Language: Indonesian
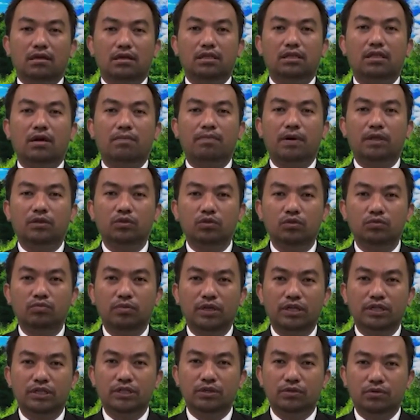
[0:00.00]
kita patut
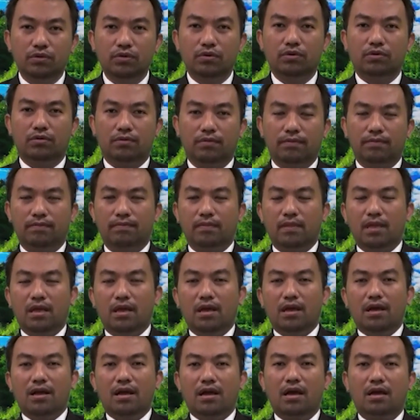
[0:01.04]
bersyukur
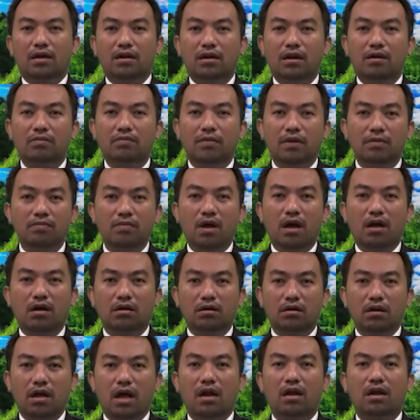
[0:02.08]
karena
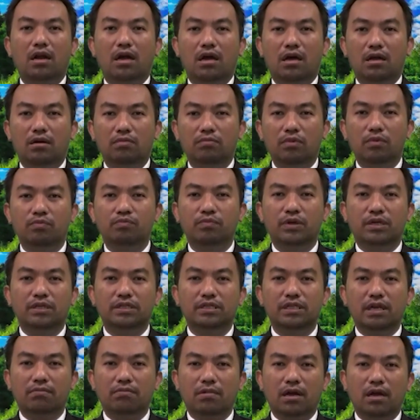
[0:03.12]
memang Allah
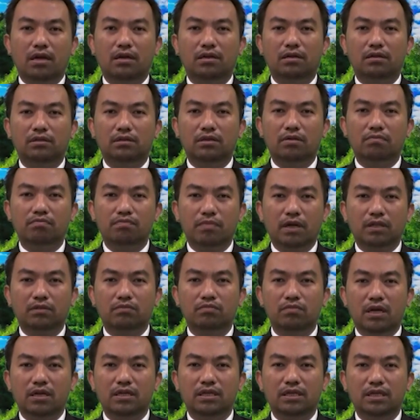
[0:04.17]
mempersiapkan
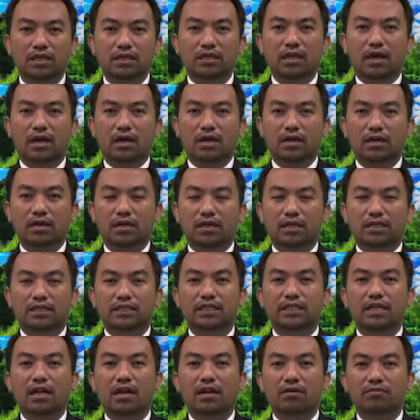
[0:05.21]
tempat bagi kita
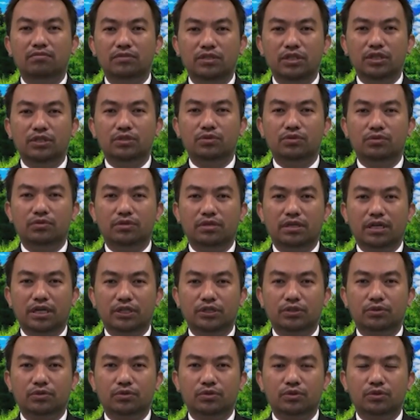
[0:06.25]
di dalam Yesus
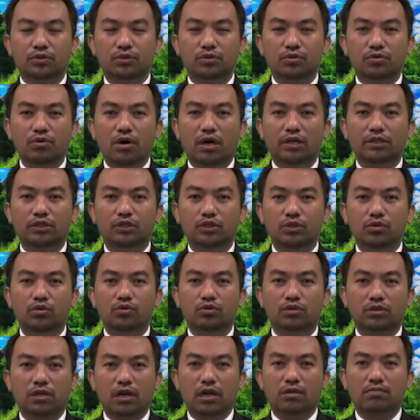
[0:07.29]
Kristus, Tuhan
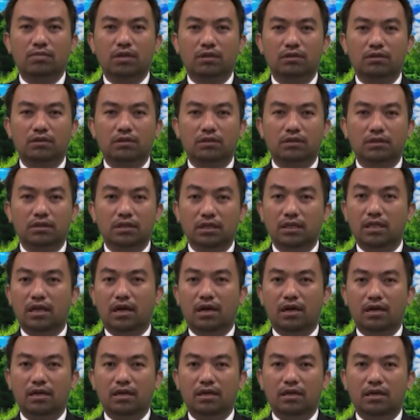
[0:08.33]
Juru Selamat
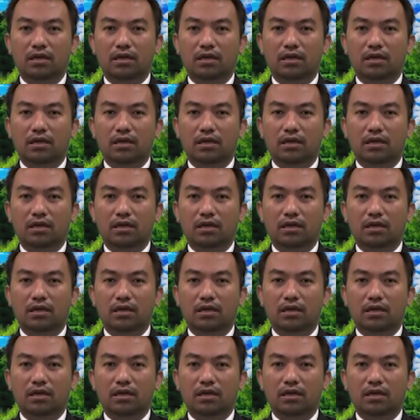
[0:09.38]
kita.